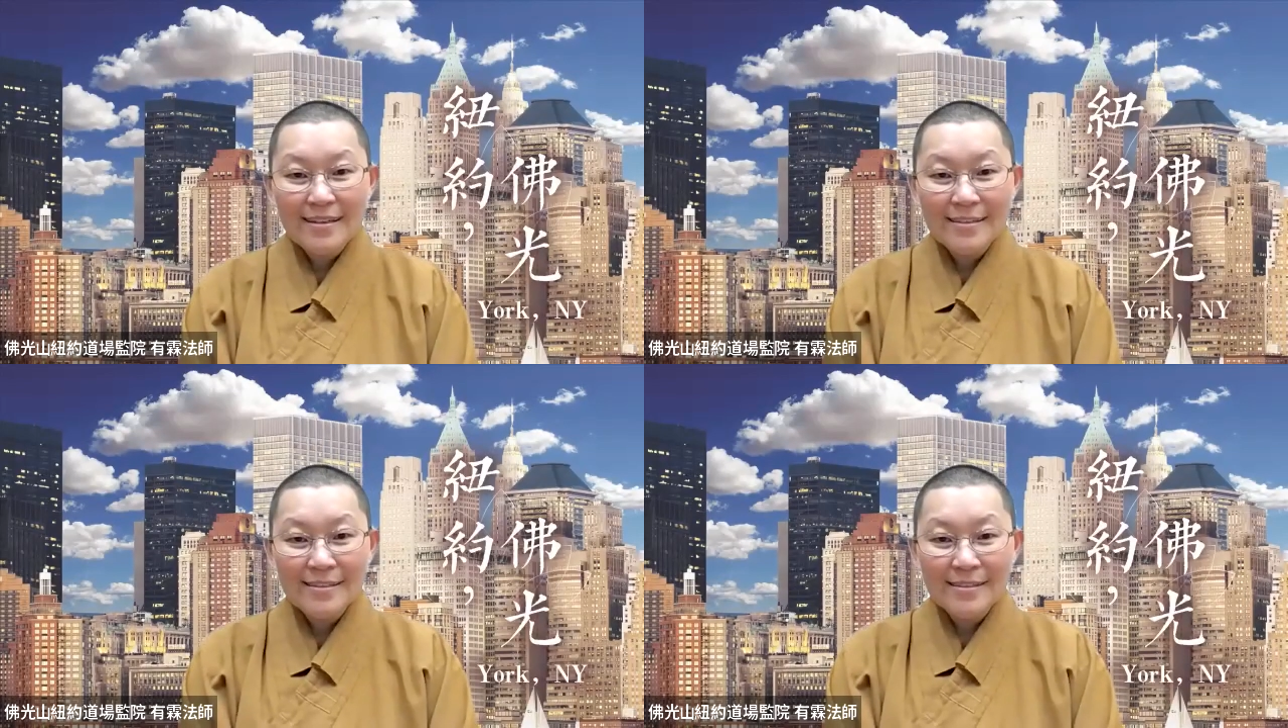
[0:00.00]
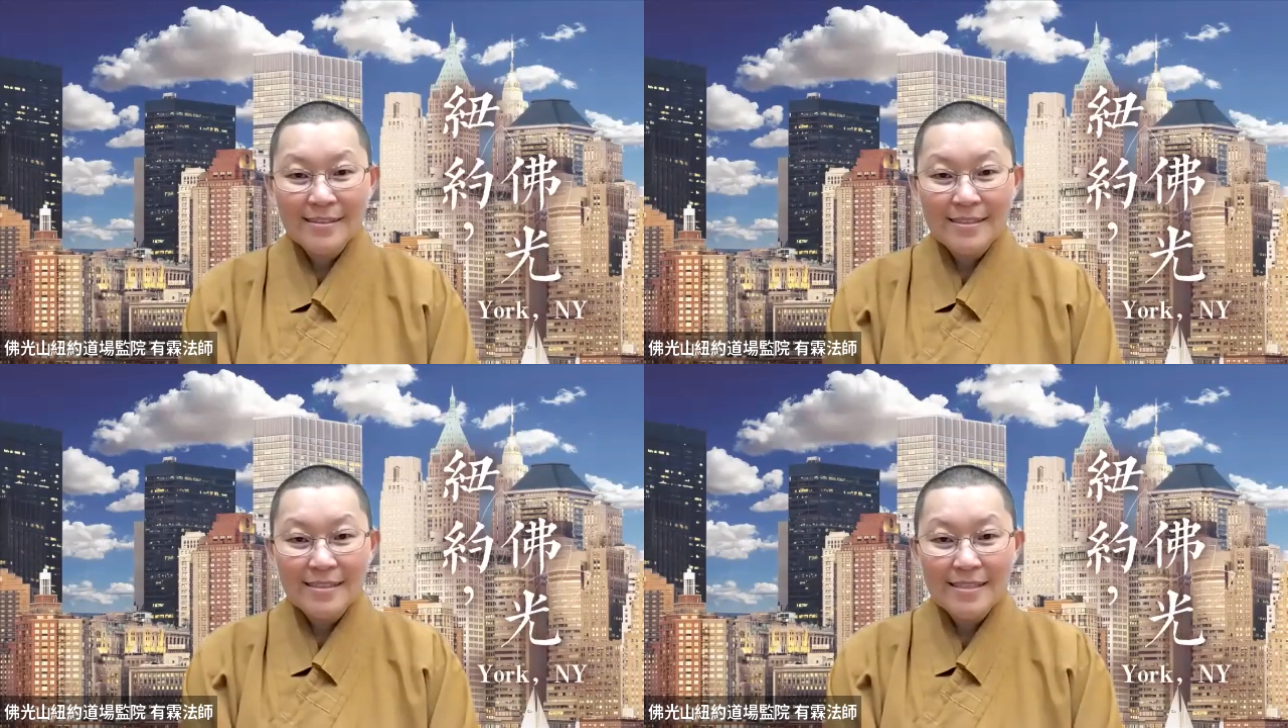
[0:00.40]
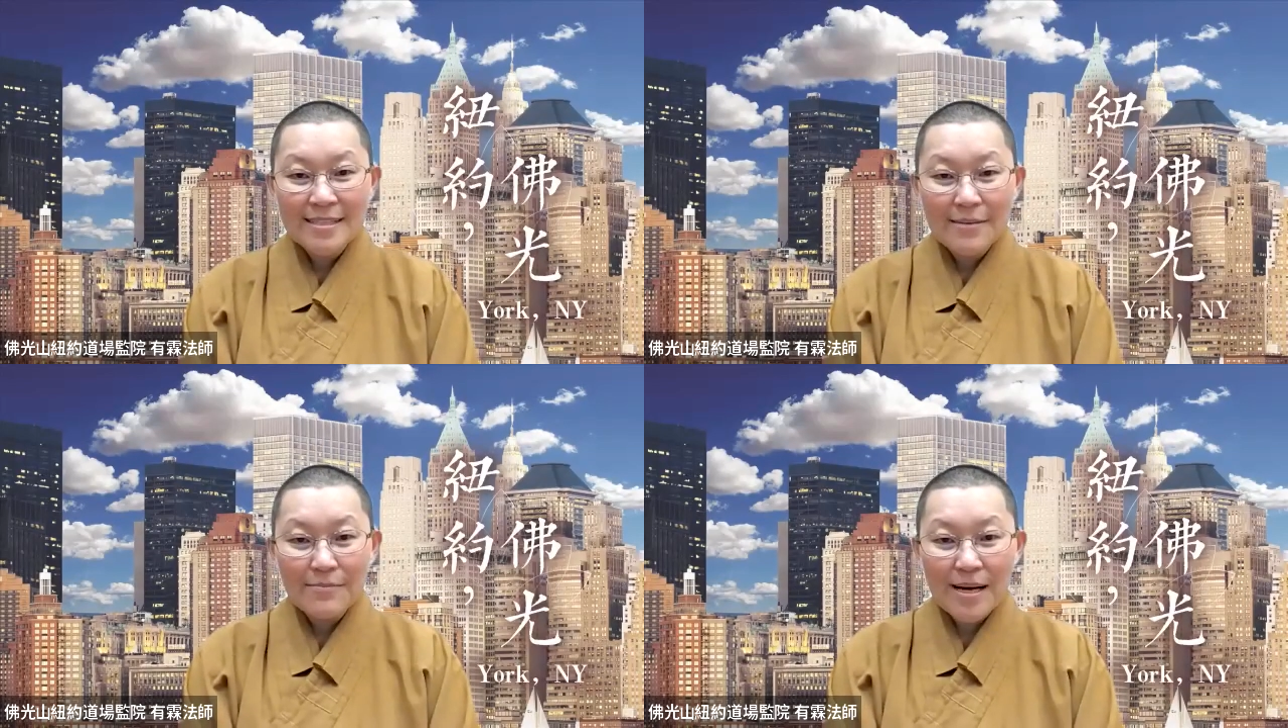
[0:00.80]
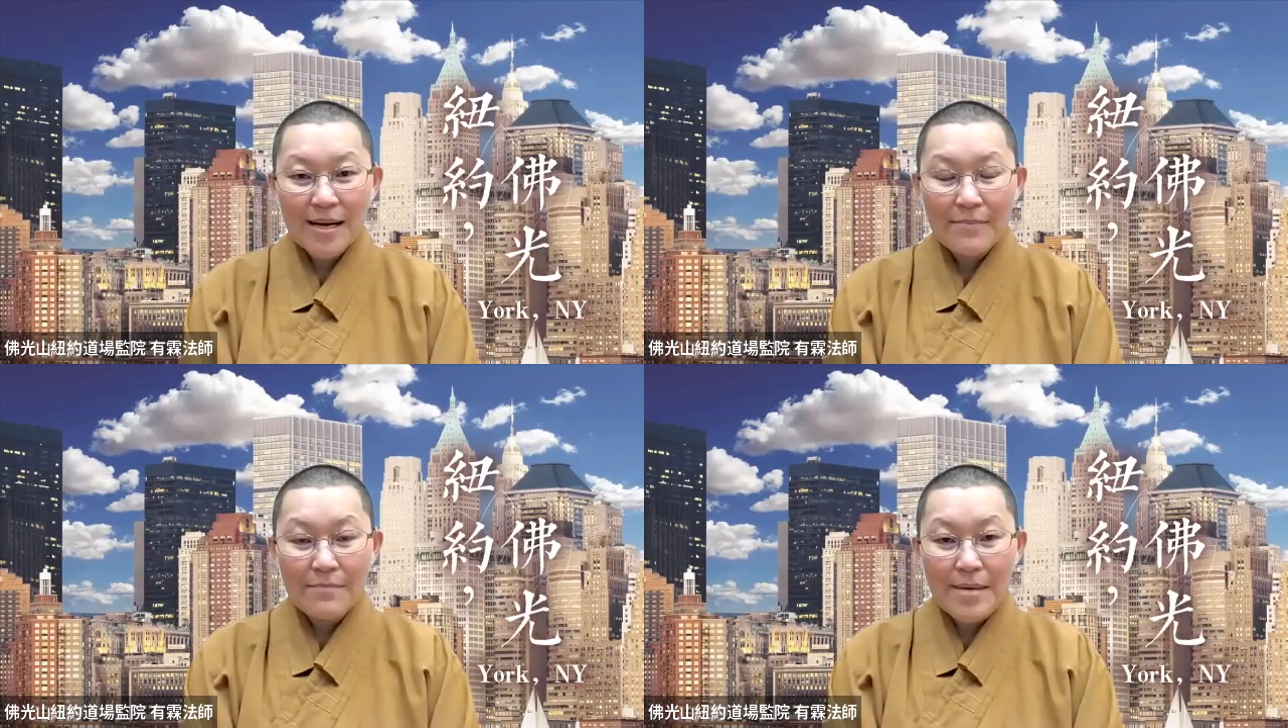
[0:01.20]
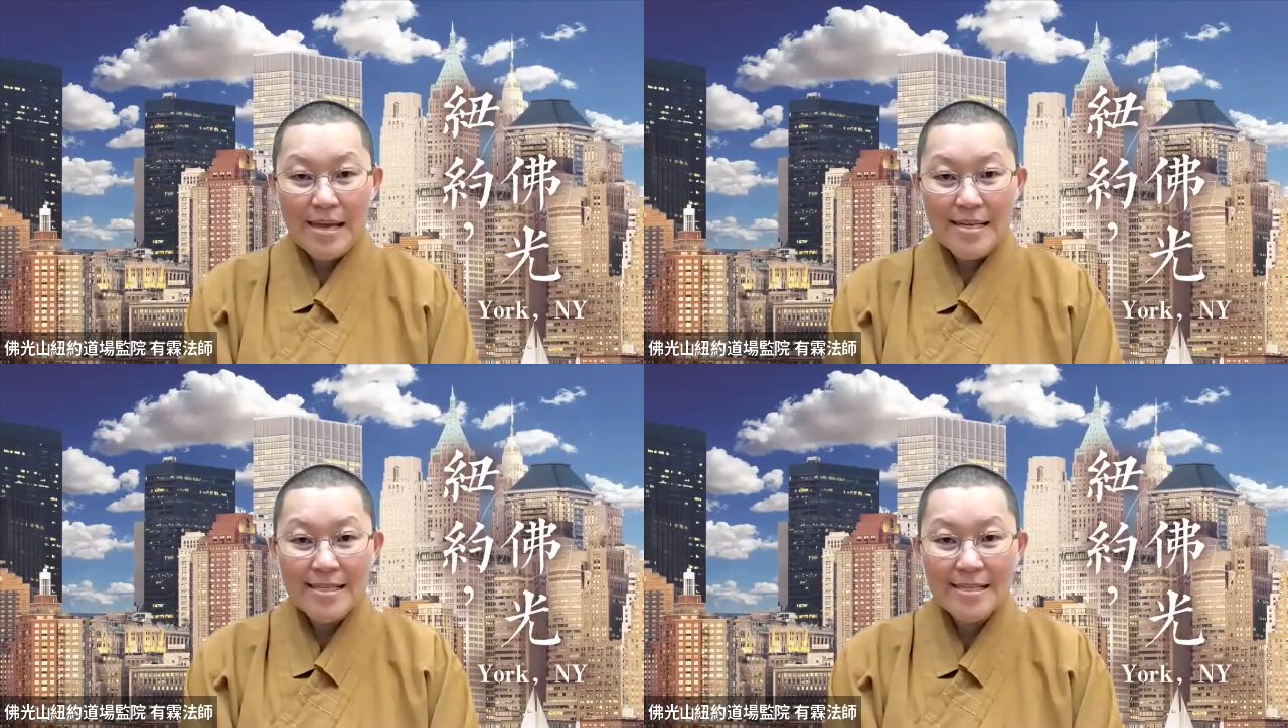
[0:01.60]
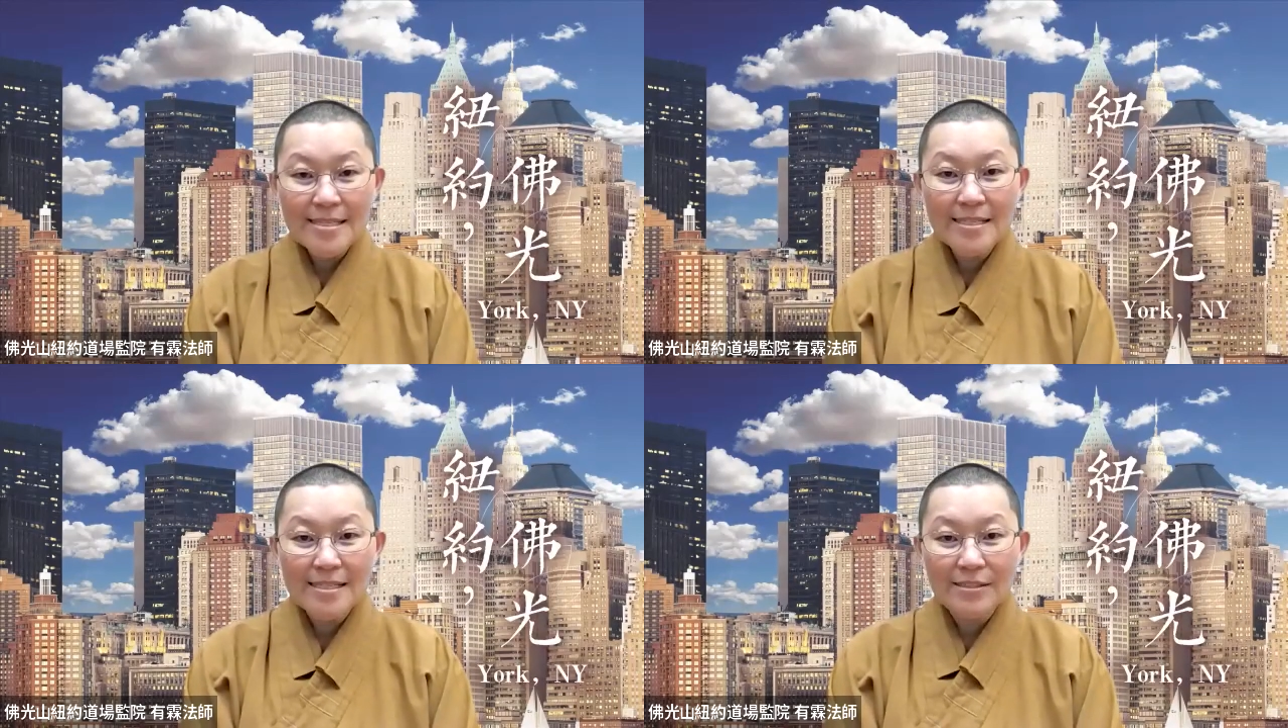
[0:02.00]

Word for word: 嗯，想把每一件事